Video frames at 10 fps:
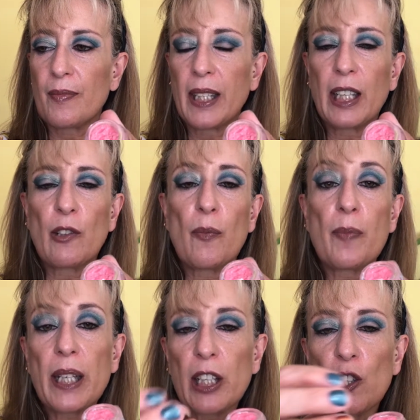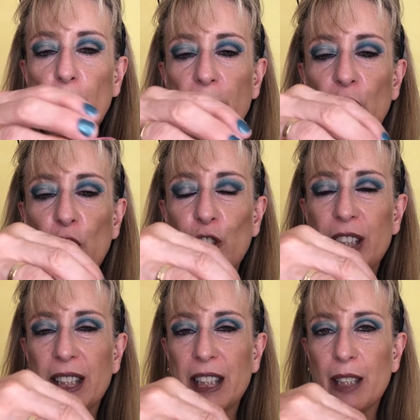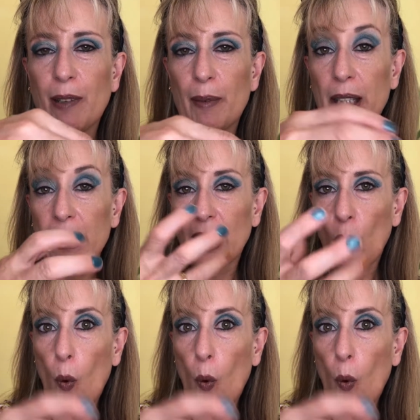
Tiene un brillo, pero no excesivamente